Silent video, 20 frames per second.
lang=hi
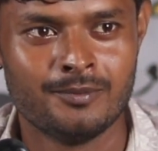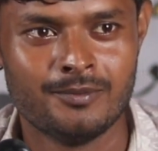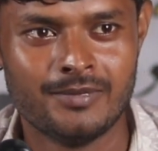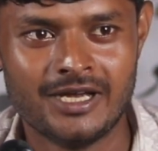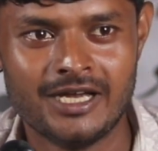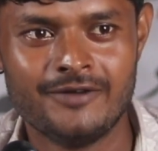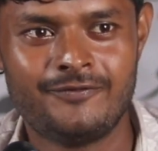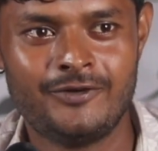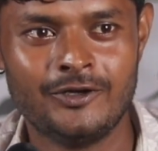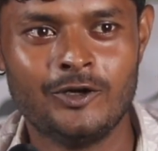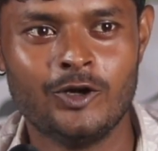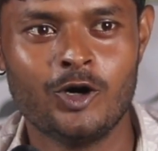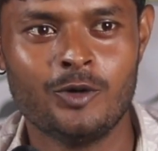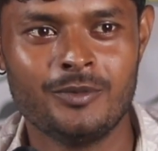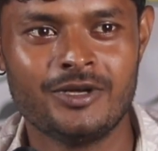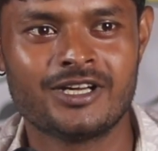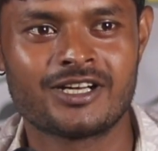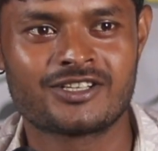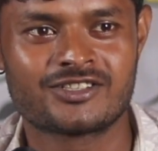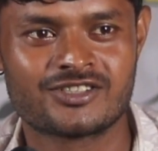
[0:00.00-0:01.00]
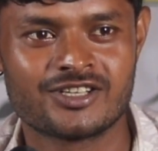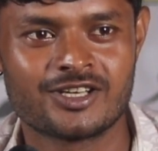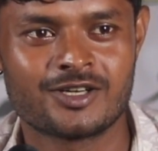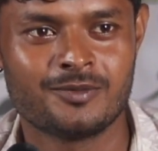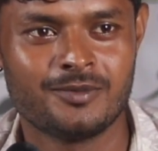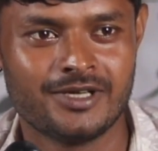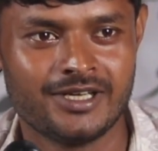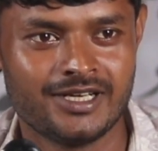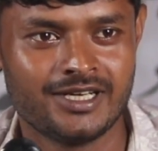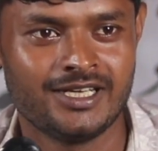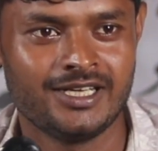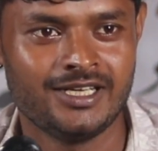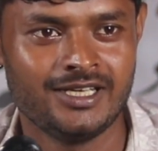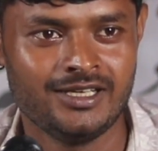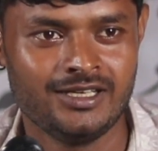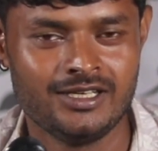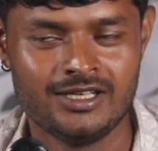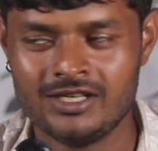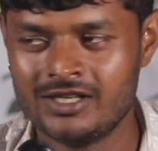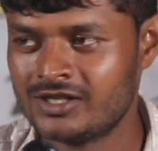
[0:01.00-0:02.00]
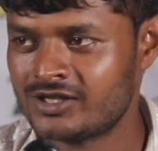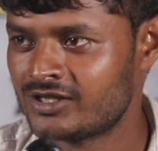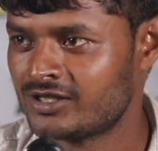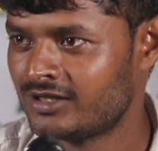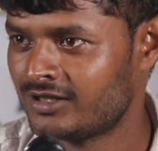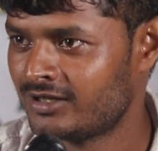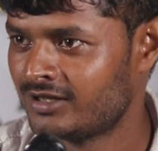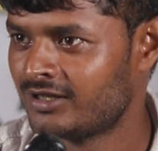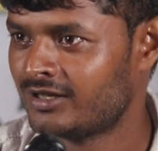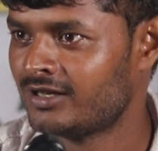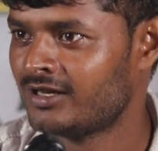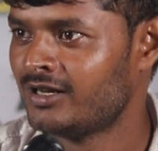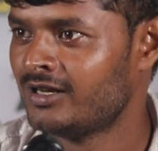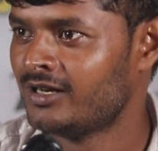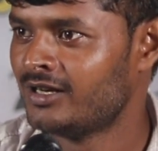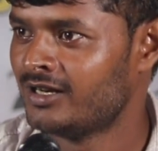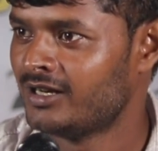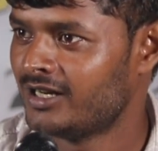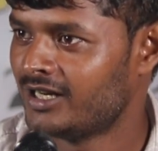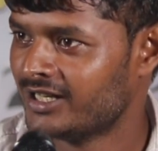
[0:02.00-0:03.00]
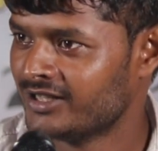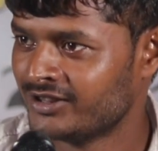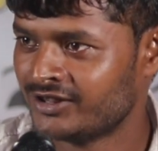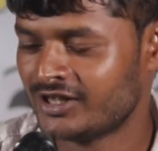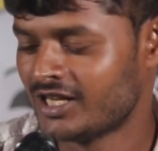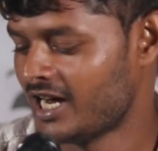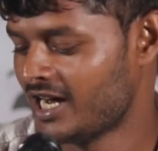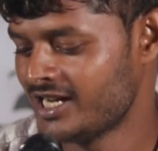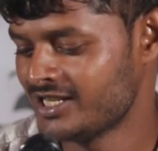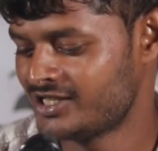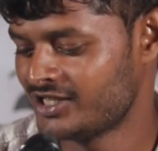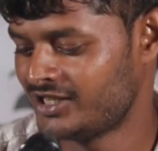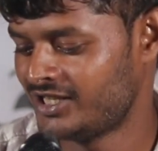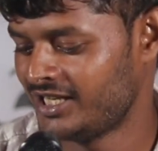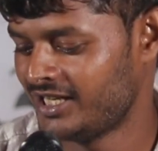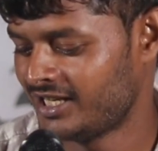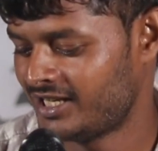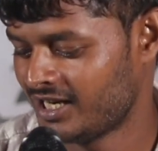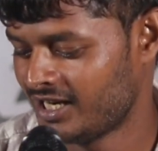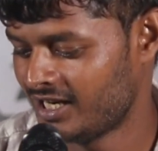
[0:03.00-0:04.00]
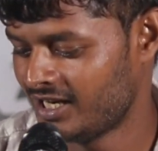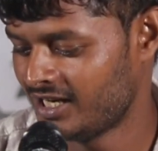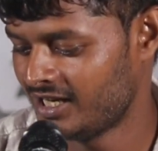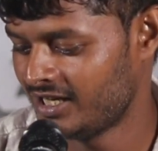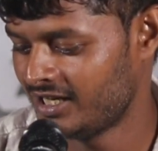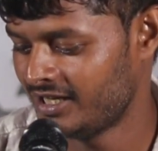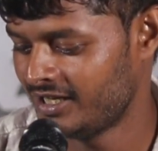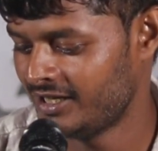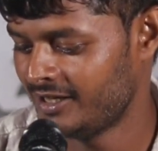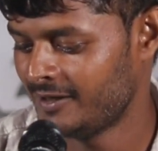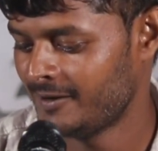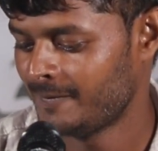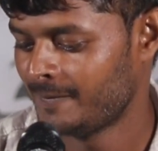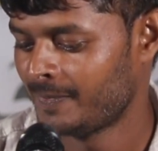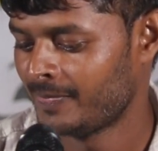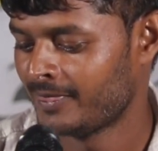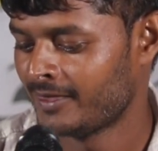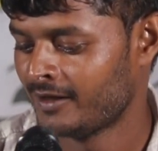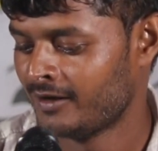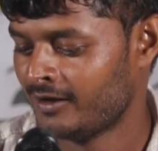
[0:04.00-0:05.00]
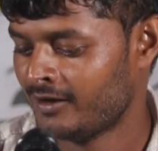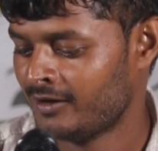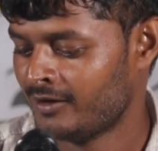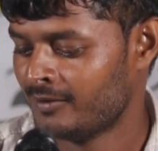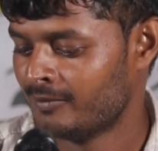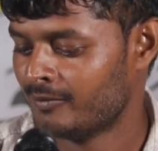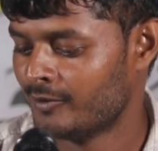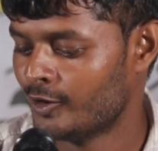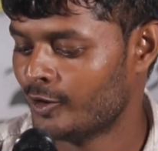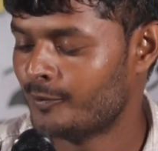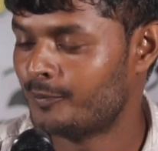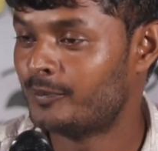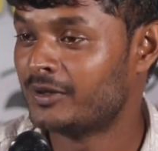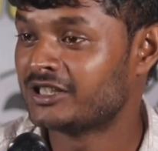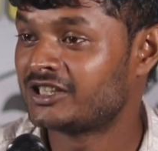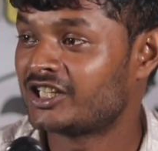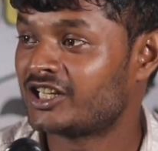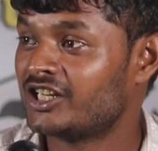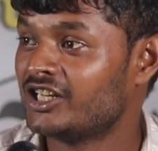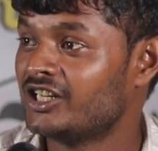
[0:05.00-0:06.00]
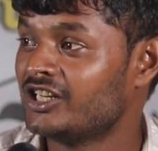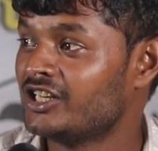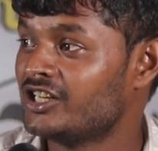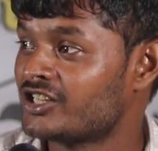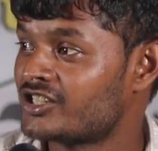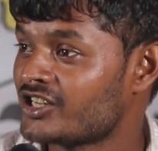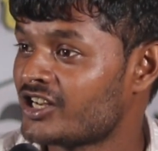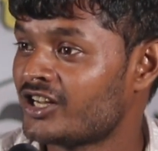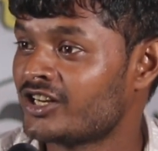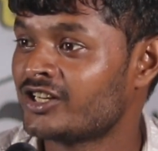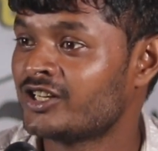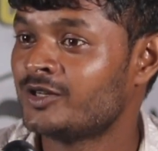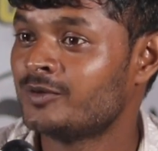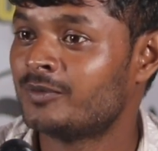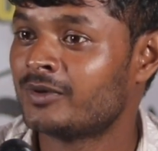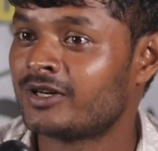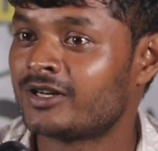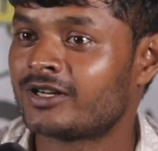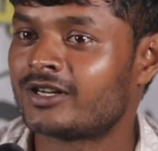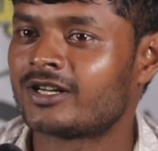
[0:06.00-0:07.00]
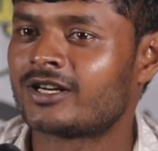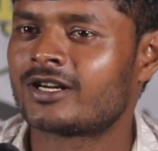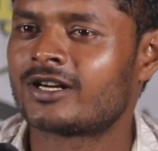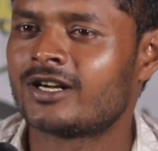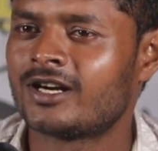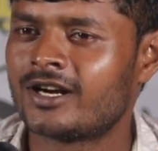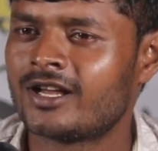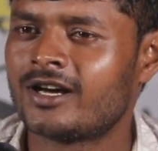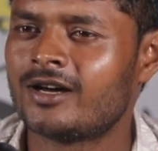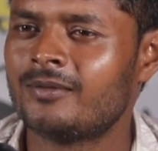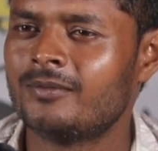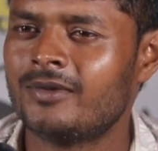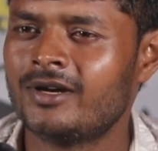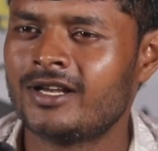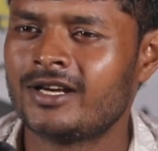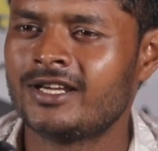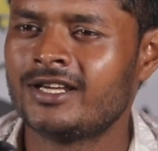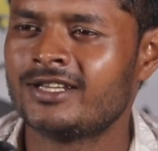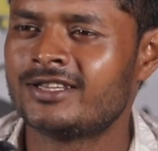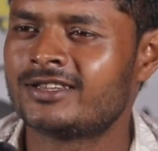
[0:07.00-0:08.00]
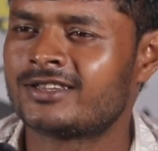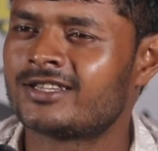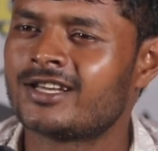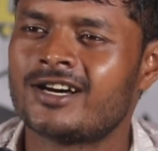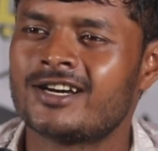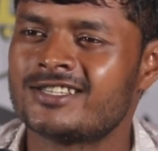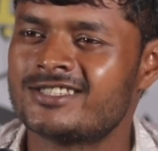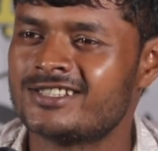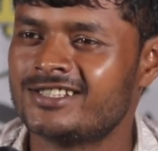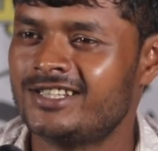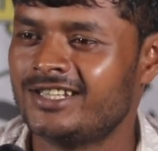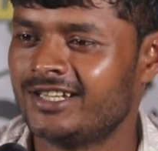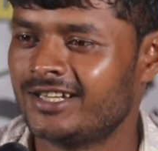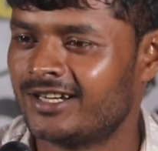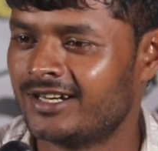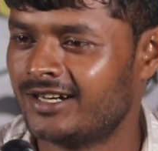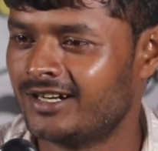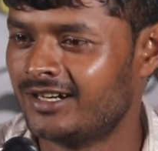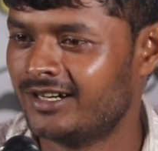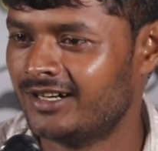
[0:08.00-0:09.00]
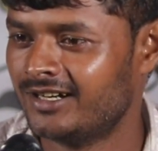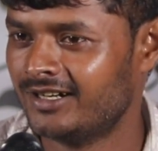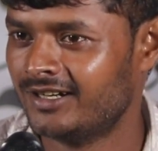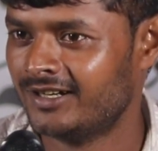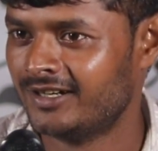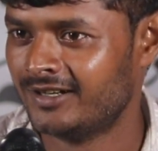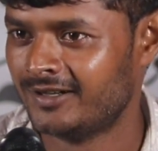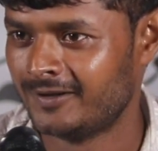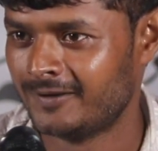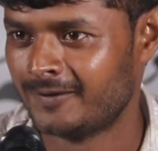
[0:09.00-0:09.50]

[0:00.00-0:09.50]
महफिलों में अक्सर मैंने अंदाज देखा है मोहब्बत की निशानी बनकर खड़ा मैंने ताज देखा है